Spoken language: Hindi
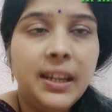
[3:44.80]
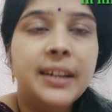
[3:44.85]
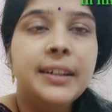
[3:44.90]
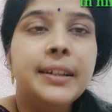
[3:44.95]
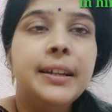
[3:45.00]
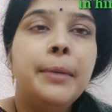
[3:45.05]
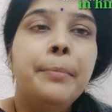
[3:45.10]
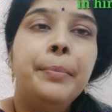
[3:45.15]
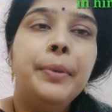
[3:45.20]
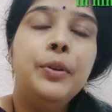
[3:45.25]

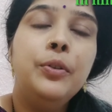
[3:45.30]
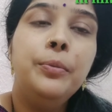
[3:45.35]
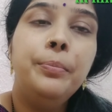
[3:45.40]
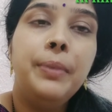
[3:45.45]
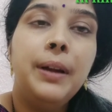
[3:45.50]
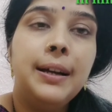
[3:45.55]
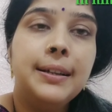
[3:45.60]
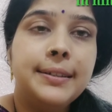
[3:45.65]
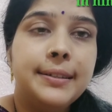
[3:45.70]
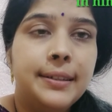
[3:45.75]

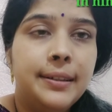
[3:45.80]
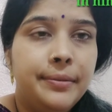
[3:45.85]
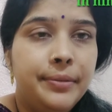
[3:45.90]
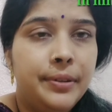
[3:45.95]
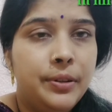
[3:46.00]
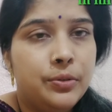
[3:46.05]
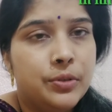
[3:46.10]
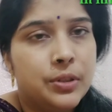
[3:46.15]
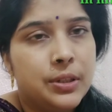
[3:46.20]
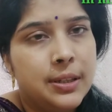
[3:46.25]
टेम्पनोप्लास्टी
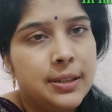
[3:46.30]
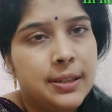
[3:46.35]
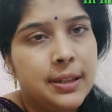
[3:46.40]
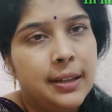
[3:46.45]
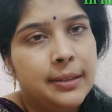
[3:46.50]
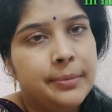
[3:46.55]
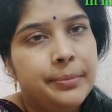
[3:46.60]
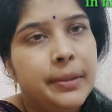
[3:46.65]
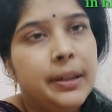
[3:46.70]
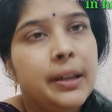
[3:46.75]
भी उसके
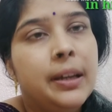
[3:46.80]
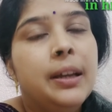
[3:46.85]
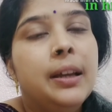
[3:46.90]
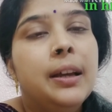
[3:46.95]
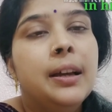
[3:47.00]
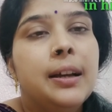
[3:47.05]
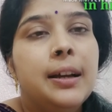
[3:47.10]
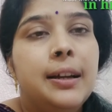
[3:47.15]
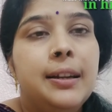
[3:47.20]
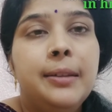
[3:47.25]
साथ में
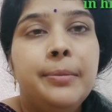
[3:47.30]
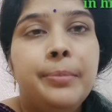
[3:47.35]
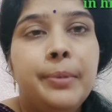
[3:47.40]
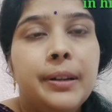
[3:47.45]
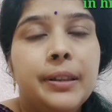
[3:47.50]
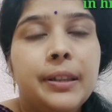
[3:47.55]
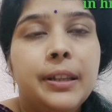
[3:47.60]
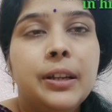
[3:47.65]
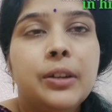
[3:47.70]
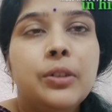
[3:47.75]
करनी
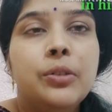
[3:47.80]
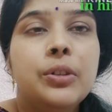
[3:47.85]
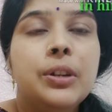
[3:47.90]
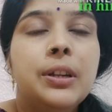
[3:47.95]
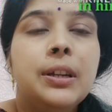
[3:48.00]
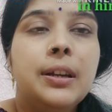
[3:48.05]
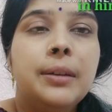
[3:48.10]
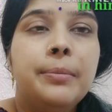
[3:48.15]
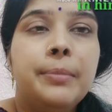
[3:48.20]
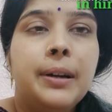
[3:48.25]
पड़ती है क्योंकि
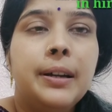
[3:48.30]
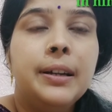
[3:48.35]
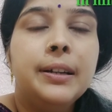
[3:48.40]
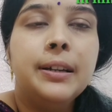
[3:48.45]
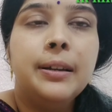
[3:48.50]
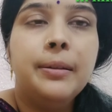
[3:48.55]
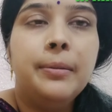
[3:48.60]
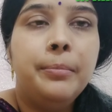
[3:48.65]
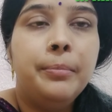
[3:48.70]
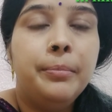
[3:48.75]
ये
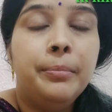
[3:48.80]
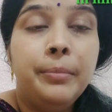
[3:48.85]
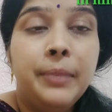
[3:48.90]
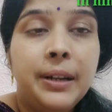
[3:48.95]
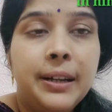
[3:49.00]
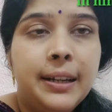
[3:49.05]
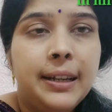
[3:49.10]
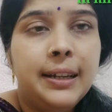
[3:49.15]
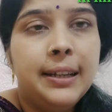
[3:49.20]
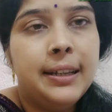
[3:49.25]
हमारी
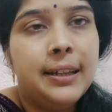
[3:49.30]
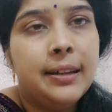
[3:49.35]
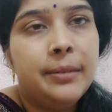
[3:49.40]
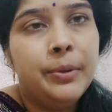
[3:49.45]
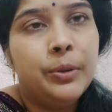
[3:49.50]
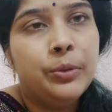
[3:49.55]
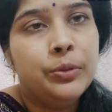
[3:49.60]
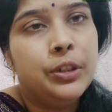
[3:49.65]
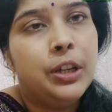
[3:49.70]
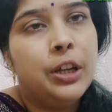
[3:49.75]
मिडिल ईयर
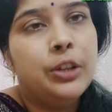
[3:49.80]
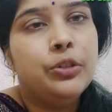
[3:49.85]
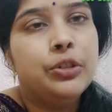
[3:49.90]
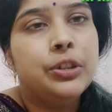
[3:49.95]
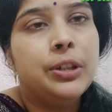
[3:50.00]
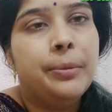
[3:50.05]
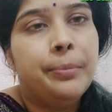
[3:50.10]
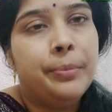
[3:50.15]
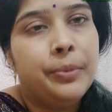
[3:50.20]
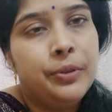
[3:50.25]
में होता है तो
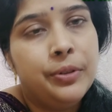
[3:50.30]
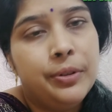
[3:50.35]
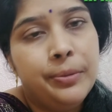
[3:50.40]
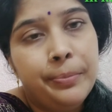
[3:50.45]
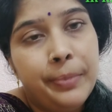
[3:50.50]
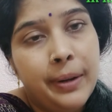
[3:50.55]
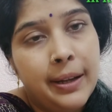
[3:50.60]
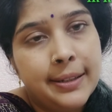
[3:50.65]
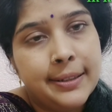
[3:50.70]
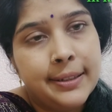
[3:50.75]

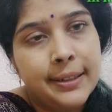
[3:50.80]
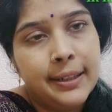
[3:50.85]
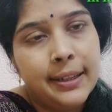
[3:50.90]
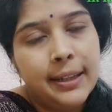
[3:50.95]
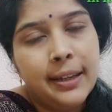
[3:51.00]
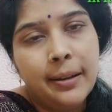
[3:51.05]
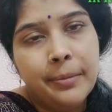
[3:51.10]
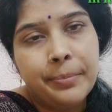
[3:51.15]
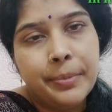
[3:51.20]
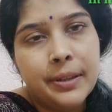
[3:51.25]
टेम्पनोप्लास्टी
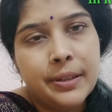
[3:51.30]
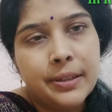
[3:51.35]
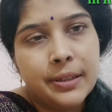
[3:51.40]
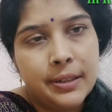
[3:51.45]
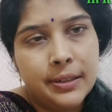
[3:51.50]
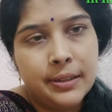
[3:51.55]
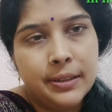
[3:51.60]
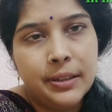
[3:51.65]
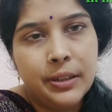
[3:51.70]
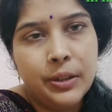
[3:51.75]
की आपकी
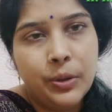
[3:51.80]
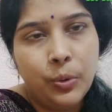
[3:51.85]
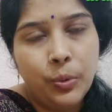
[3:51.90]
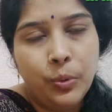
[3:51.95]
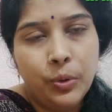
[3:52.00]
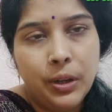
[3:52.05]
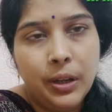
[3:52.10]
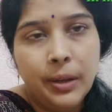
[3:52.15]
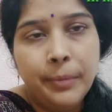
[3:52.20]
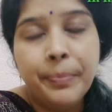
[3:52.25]
सर्जरी
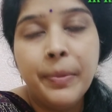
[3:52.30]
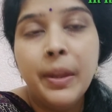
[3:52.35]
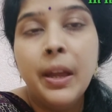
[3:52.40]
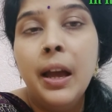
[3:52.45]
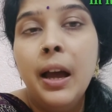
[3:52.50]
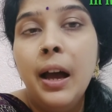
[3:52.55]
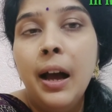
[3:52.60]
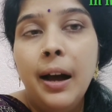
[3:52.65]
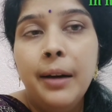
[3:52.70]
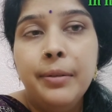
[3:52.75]
होगी
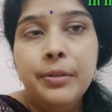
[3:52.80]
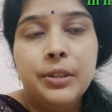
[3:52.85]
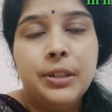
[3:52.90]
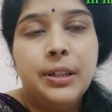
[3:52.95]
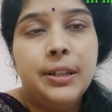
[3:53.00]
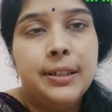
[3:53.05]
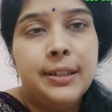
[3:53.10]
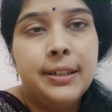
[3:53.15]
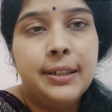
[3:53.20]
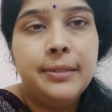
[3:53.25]
अब
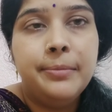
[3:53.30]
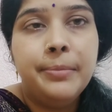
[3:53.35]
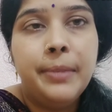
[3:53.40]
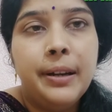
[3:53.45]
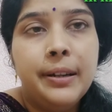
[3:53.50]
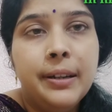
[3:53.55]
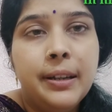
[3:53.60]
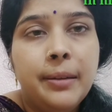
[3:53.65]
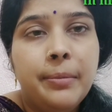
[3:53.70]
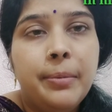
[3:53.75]
उसके
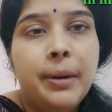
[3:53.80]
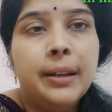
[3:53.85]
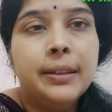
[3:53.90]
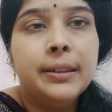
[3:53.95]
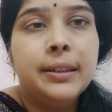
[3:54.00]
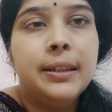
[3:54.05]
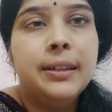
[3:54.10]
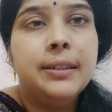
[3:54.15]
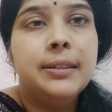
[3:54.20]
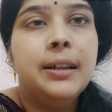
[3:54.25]
ट्रीटमेंट की
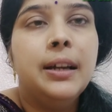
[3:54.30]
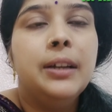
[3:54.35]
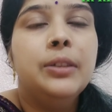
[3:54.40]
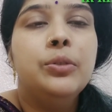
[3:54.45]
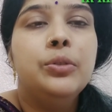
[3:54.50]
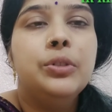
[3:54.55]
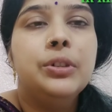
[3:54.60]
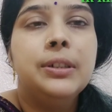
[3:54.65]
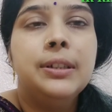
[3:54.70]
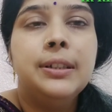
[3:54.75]
बात की जाए
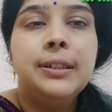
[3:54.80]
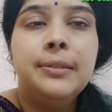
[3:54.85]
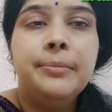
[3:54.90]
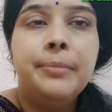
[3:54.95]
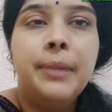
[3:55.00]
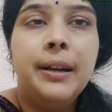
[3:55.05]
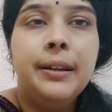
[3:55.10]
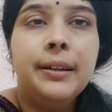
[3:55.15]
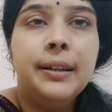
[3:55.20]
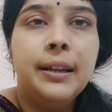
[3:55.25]
तो
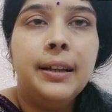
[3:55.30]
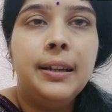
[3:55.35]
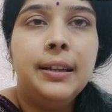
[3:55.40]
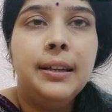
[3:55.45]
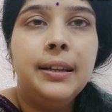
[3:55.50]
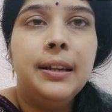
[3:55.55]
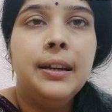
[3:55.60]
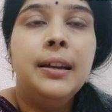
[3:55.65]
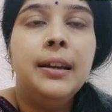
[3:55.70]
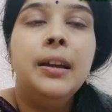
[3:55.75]
ट्रीटमेंट के
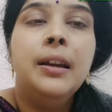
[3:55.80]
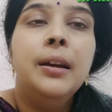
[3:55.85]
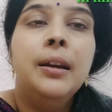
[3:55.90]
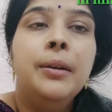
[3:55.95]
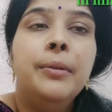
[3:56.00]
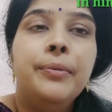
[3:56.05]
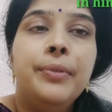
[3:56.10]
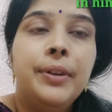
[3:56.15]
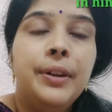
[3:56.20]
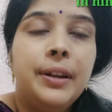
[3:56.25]
लिए
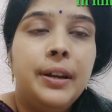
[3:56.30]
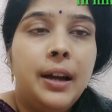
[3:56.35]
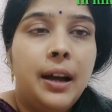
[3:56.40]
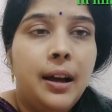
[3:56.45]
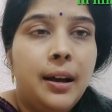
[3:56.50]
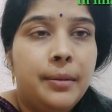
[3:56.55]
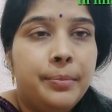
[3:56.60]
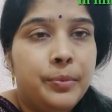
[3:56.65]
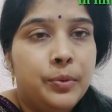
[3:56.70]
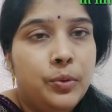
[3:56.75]
फिर
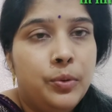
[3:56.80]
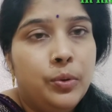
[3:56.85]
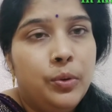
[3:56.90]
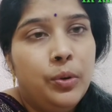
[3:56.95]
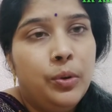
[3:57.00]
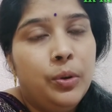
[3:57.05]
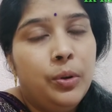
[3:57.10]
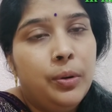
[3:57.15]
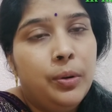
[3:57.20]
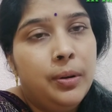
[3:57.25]

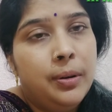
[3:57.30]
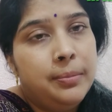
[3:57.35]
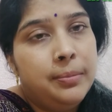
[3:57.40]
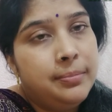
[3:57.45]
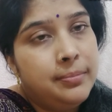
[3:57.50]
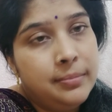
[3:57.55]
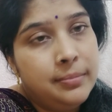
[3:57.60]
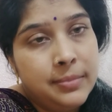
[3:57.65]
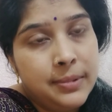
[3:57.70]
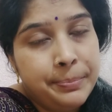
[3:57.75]

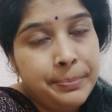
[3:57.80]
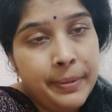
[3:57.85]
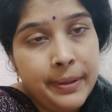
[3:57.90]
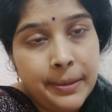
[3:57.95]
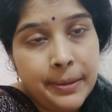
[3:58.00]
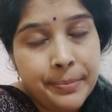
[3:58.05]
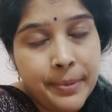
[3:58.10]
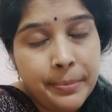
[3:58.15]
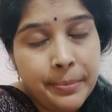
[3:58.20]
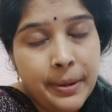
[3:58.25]
आपको
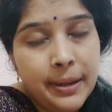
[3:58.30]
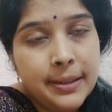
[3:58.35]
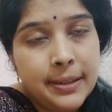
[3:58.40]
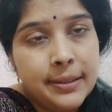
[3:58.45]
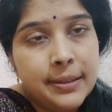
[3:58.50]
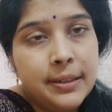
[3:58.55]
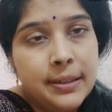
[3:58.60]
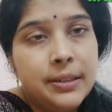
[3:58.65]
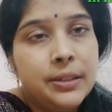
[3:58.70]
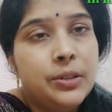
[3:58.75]
सबसे पहले
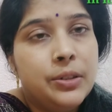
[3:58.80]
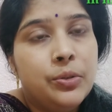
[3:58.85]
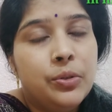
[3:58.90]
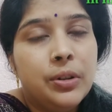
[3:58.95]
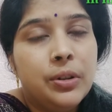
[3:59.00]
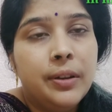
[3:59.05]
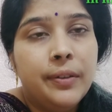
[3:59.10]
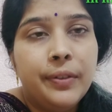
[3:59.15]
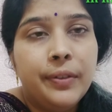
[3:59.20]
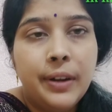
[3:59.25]
सर्जरी
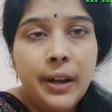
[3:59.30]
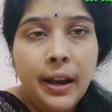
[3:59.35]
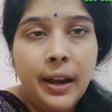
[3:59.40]
होगी फिर